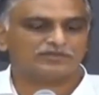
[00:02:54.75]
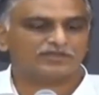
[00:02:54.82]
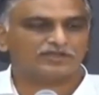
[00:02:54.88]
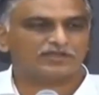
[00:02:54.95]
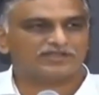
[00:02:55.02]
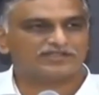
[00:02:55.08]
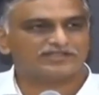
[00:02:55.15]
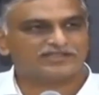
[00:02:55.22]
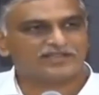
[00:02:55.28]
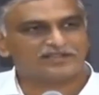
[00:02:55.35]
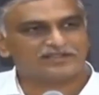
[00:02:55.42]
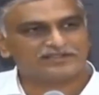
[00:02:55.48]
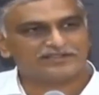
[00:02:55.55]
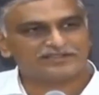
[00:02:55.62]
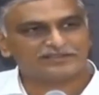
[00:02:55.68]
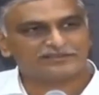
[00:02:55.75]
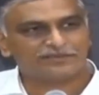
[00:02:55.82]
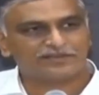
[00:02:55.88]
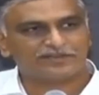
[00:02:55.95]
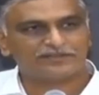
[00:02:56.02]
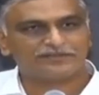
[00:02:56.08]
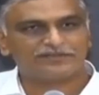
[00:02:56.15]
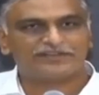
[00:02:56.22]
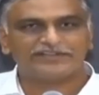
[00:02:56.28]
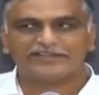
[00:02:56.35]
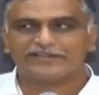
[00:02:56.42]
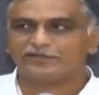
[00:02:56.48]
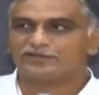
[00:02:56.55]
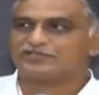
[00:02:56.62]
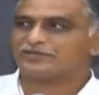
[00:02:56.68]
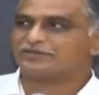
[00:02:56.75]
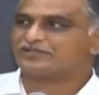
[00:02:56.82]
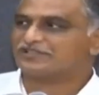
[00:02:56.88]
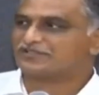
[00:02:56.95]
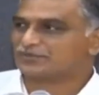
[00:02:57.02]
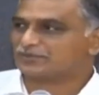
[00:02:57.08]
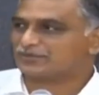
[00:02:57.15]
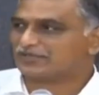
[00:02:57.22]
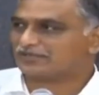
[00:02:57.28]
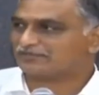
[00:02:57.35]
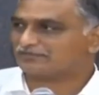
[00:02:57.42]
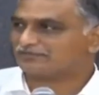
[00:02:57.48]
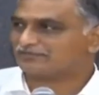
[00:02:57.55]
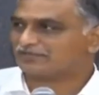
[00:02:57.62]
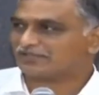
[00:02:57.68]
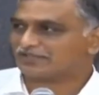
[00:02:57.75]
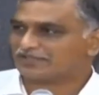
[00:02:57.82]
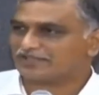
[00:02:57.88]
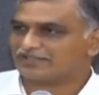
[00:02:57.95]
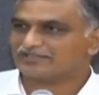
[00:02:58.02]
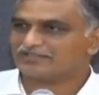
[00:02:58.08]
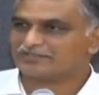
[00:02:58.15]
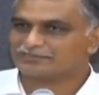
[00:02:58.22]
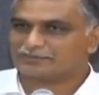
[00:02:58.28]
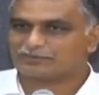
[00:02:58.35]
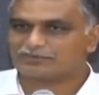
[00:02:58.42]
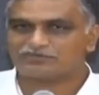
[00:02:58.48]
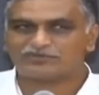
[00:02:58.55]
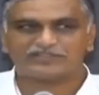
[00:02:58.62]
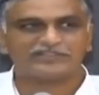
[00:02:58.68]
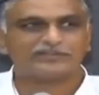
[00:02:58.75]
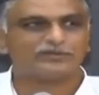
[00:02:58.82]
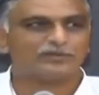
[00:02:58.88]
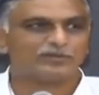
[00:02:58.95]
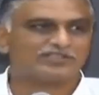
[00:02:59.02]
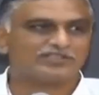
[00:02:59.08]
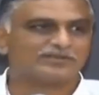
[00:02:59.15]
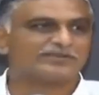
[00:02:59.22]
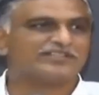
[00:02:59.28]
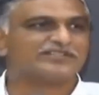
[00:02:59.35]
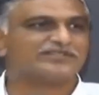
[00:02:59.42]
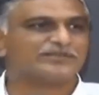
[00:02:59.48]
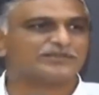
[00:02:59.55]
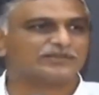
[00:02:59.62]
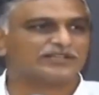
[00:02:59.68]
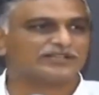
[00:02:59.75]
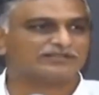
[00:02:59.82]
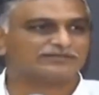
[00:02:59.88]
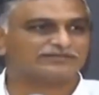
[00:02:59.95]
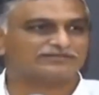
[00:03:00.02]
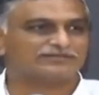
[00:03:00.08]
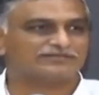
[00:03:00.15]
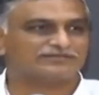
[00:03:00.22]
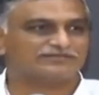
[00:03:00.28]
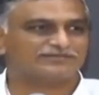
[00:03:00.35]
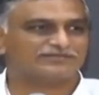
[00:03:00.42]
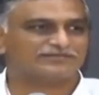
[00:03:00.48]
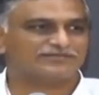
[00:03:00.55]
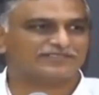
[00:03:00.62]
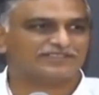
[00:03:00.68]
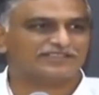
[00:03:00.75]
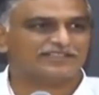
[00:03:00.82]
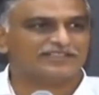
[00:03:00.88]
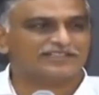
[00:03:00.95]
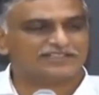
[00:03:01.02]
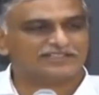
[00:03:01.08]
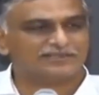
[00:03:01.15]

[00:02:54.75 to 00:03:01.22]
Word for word: కన్సాలిడేటెడ్ ఫండ్ ఆఫ్ ఇండియాలో జమ చేసుకున్నారు అంటే కేంద్ర ప్రభుత్వ నిధుల్లో జమ చేసుకున్నారు అంటే